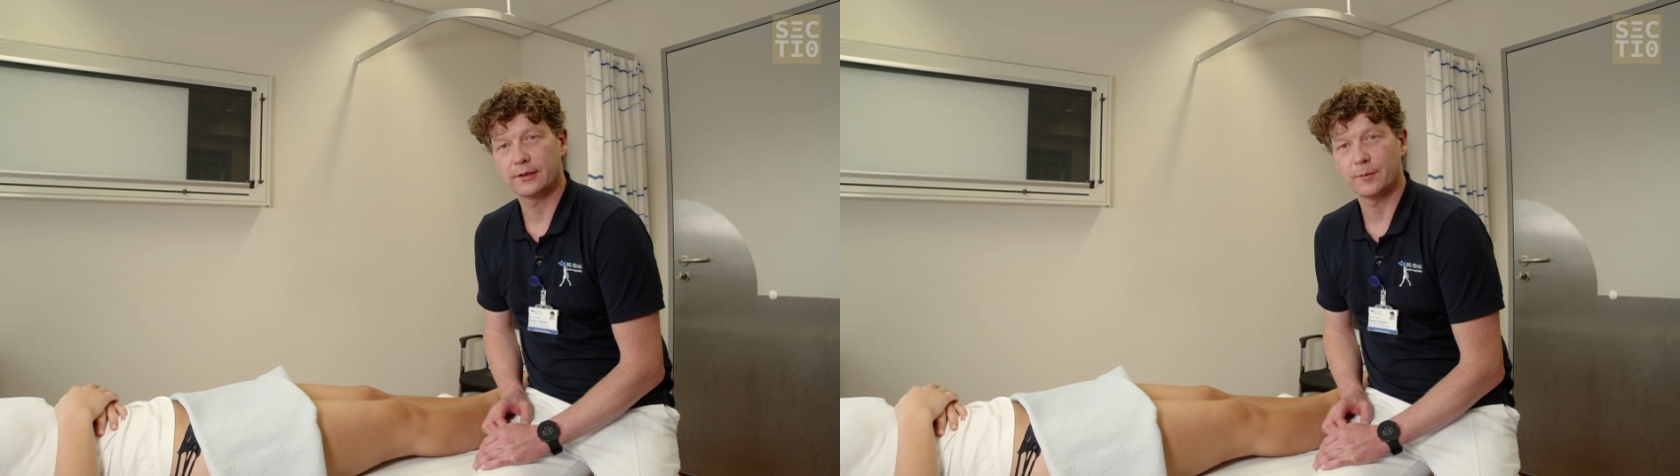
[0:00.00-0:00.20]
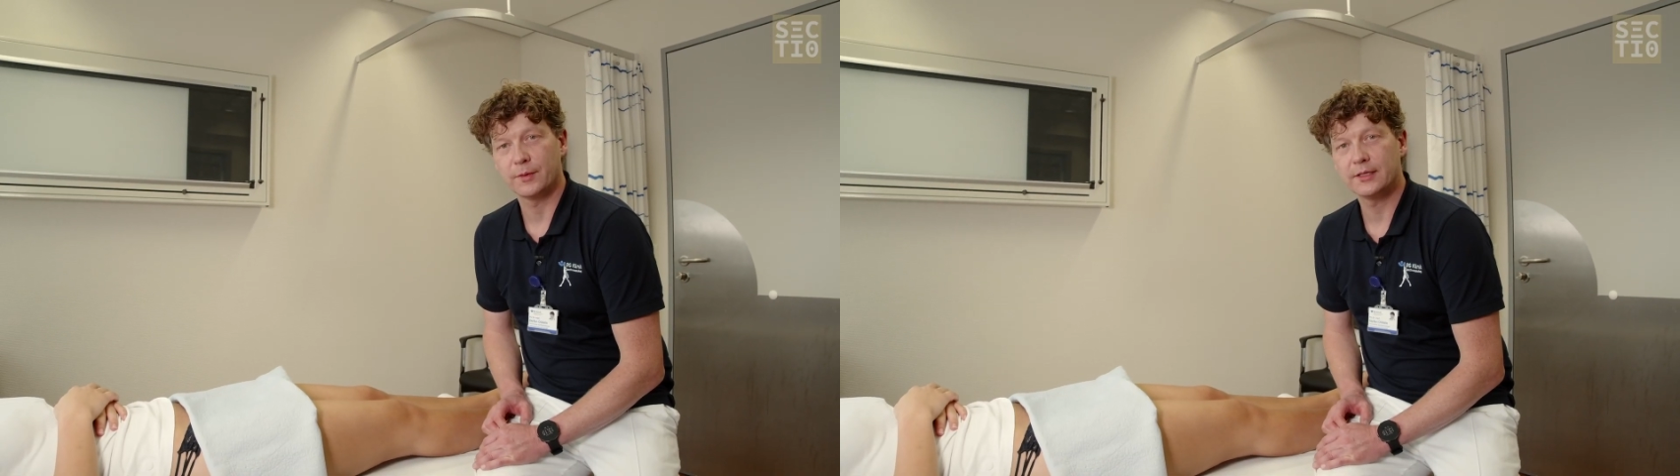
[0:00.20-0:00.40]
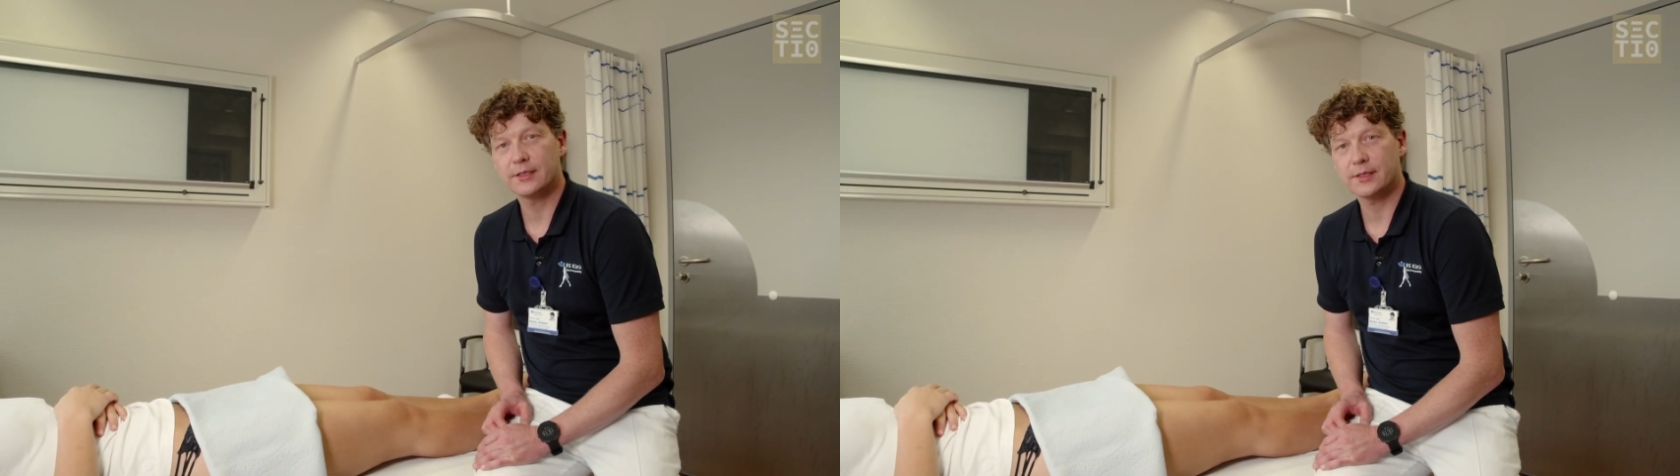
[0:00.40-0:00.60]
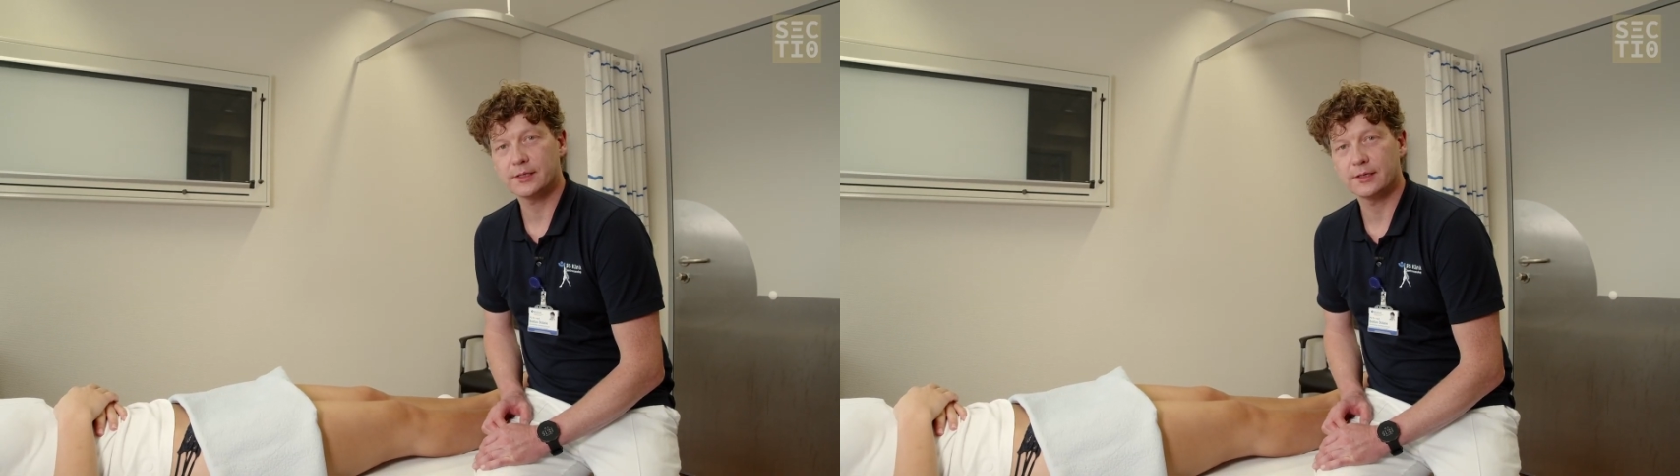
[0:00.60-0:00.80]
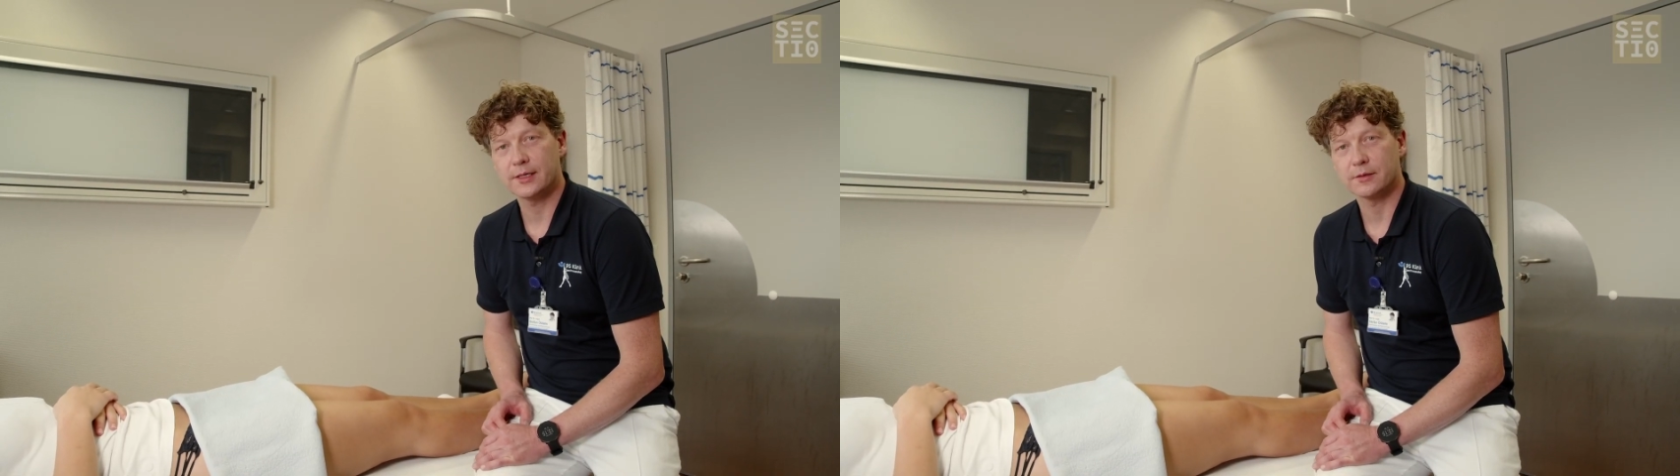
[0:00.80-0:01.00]
der
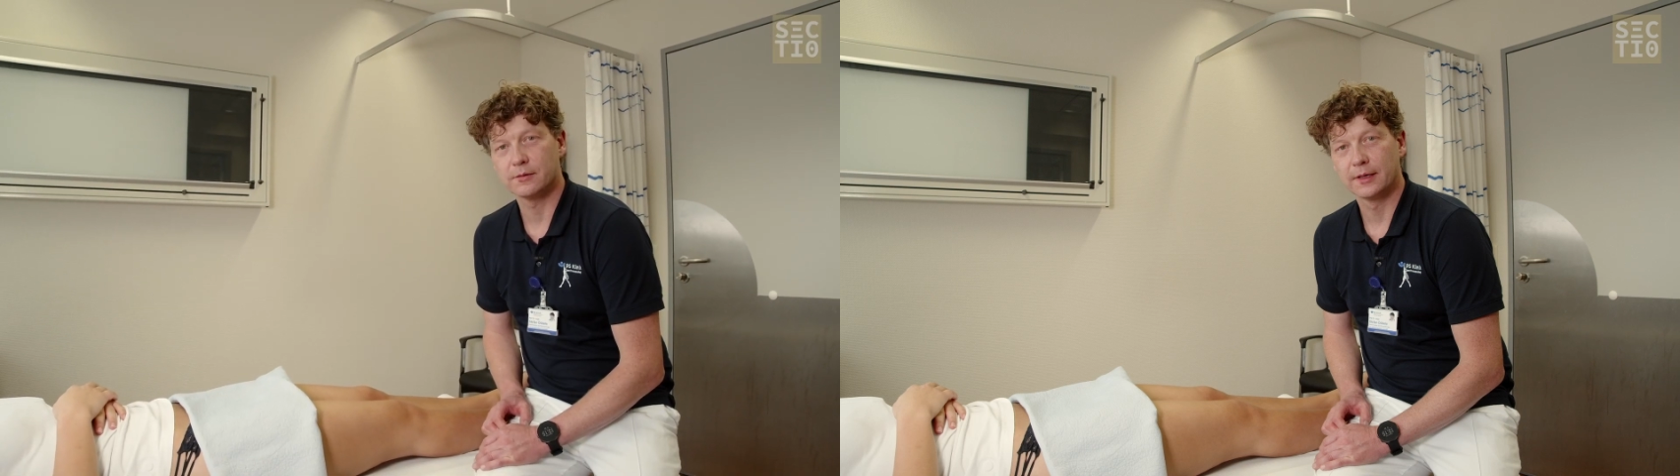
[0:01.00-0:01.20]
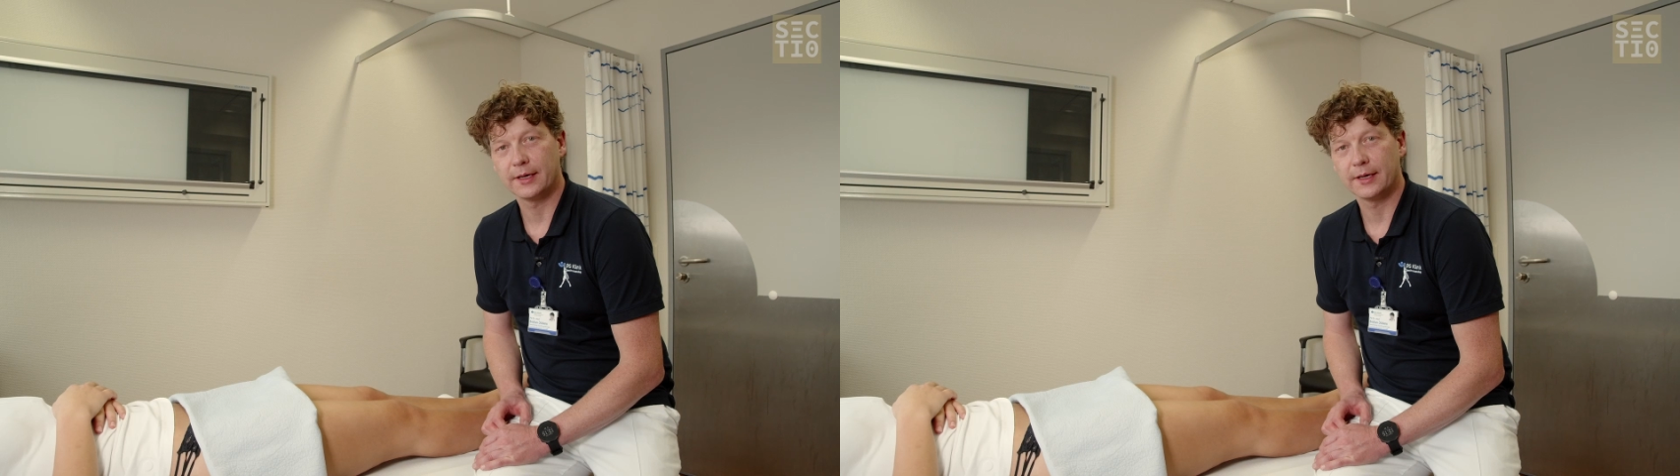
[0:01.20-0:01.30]
Menisci, also